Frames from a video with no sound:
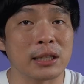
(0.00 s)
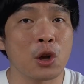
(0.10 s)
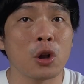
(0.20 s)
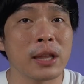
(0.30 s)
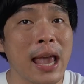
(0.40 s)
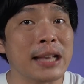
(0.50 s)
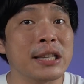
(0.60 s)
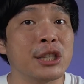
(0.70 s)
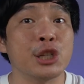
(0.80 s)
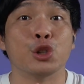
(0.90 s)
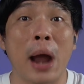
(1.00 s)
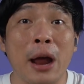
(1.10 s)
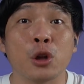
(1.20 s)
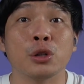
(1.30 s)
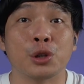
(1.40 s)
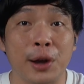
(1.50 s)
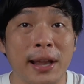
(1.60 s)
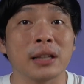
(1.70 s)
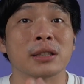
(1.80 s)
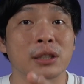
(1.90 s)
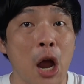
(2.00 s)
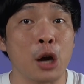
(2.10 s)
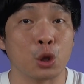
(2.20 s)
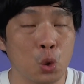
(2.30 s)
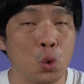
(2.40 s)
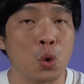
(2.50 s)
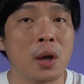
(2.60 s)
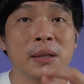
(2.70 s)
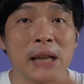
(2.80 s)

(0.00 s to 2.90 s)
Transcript: It's called the ACG Dragon Trail Star 2.